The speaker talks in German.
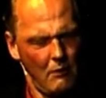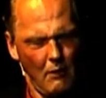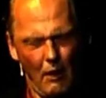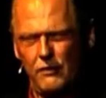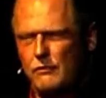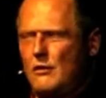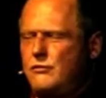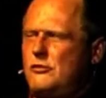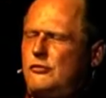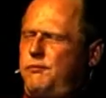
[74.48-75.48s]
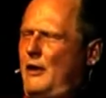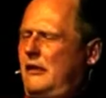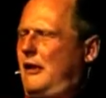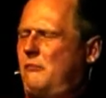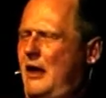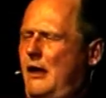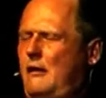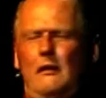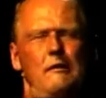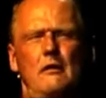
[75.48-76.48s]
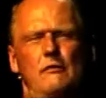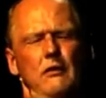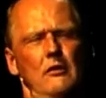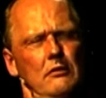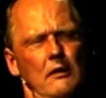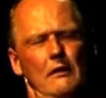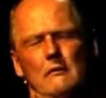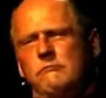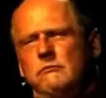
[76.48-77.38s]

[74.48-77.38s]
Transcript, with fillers: Also was ich bei der Merkel nicht verstehe.